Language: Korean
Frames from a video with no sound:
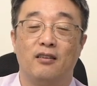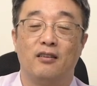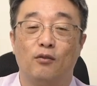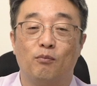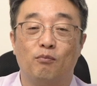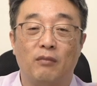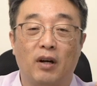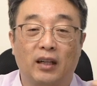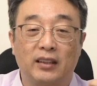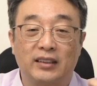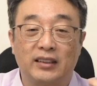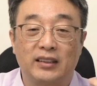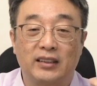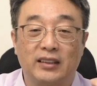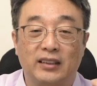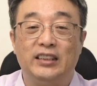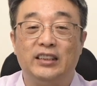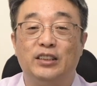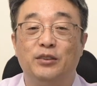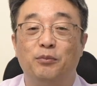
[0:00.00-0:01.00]
막
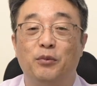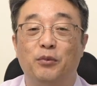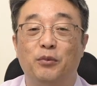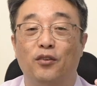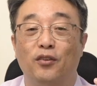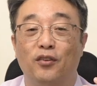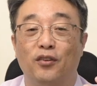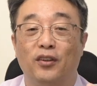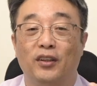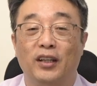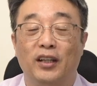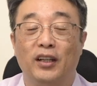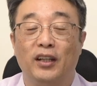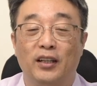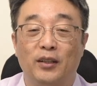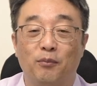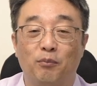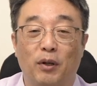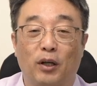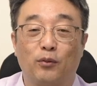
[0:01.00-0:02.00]
짖으면은
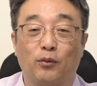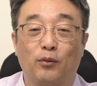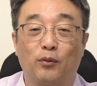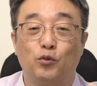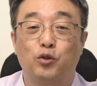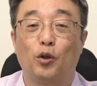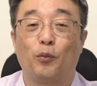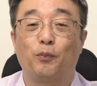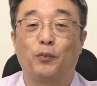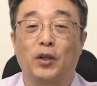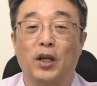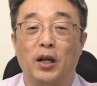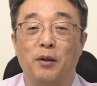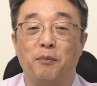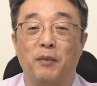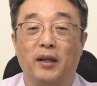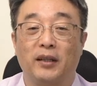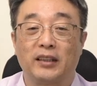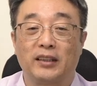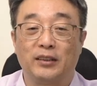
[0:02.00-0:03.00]
막 무섭게 할
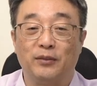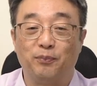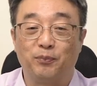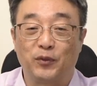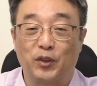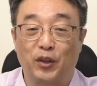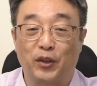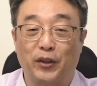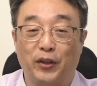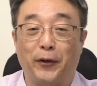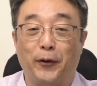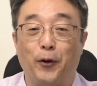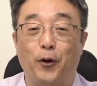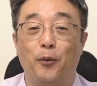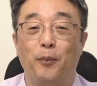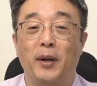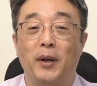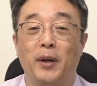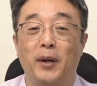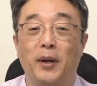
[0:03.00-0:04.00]
만큼 그렇게
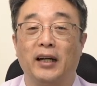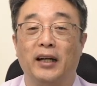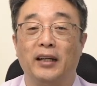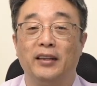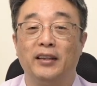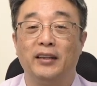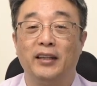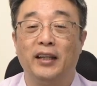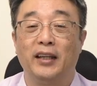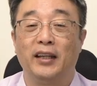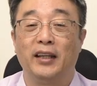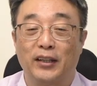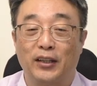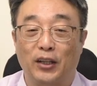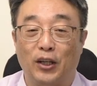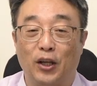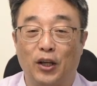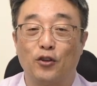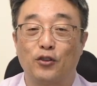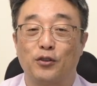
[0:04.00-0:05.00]
험악한
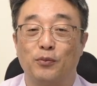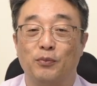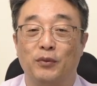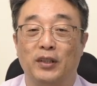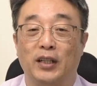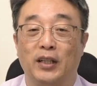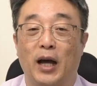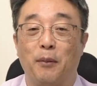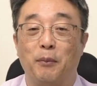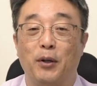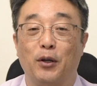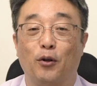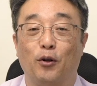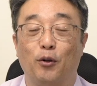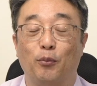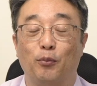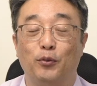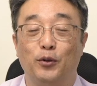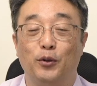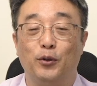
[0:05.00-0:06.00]
개였습니다. 아마
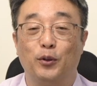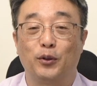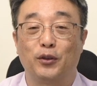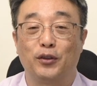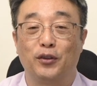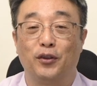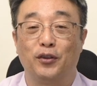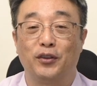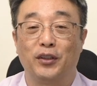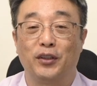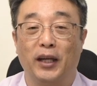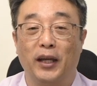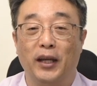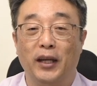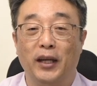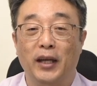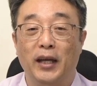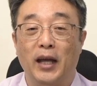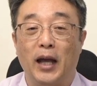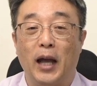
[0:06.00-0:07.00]
여러분들도 그런 개
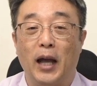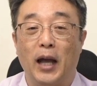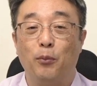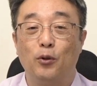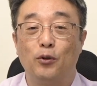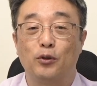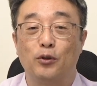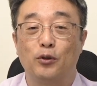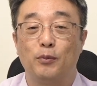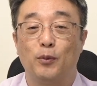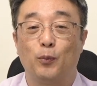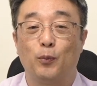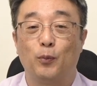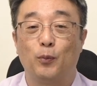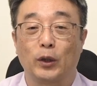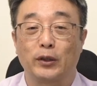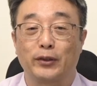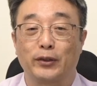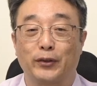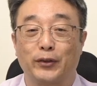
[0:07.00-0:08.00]
한 번쯤은
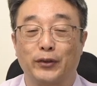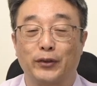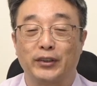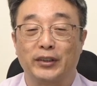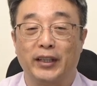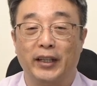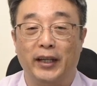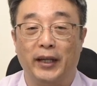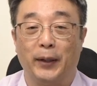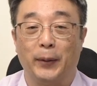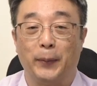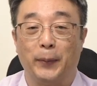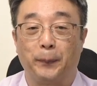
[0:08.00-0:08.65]
보았을 것일 때,